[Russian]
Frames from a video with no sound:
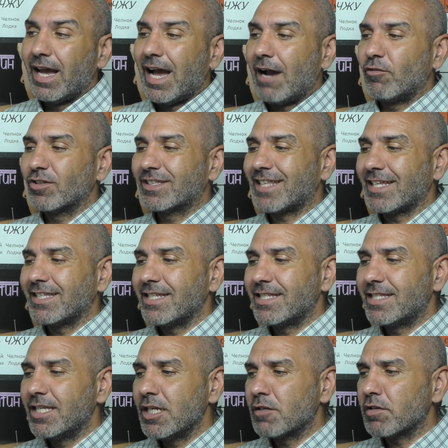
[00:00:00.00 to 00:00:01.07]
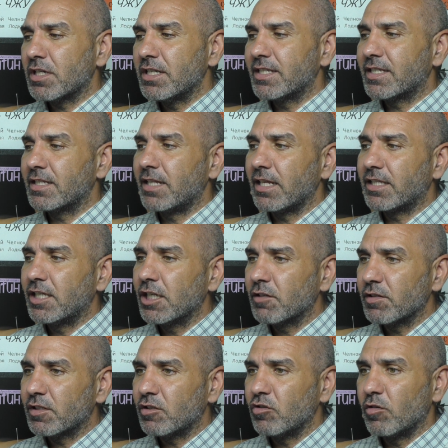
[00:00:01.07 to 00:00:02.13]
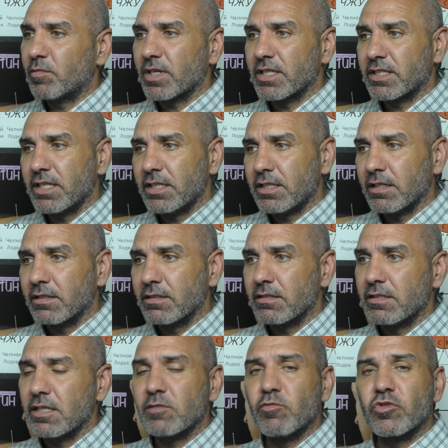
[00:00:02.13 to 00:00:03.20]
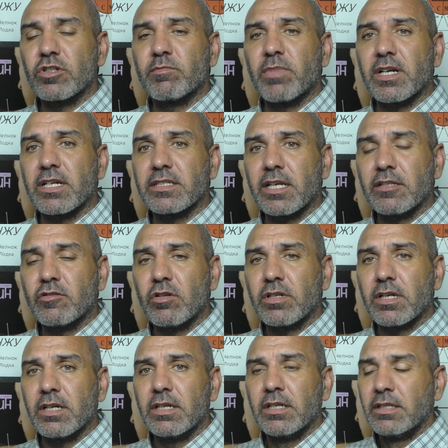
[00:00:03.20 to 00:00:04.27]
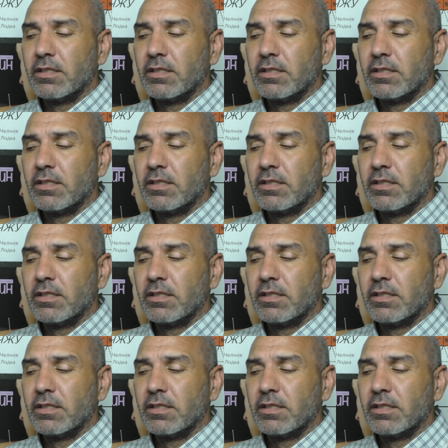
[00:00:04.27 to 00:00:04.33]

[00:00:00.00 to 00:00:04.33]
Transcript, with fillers: А вот тонизировать или седатировать ее, простите, здесь может показать только